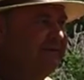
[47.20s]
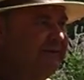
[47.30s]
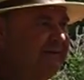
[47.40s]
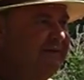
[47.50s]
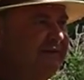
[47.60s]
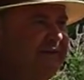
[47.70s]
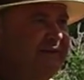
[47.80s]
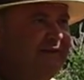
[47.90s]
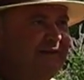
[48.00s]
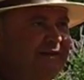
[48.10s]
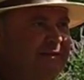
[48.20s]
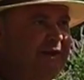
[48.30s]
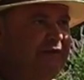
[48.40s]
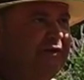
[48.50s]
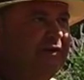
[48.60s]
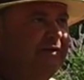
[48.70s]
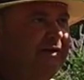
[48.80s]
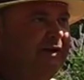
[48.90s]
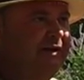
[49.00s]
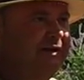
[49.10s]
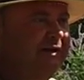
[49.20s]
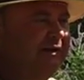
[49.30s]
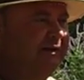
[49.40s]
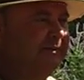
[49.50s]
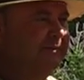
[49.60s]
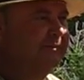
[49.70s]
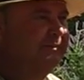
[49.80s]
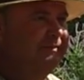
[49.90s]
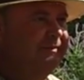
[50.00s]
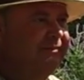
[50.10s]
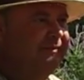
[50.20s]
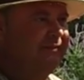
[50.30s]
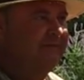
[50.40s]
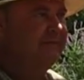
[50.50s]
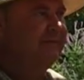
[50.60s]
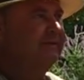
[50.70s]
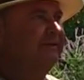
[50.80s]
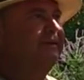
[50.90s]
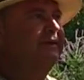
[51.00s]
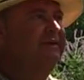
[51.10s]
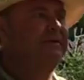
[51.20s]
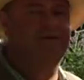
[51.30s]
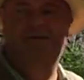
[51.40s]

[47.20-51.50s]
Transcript: al biglietto del museo civico. Quindi tutti i senesi che avranno voglia di andare a, mm,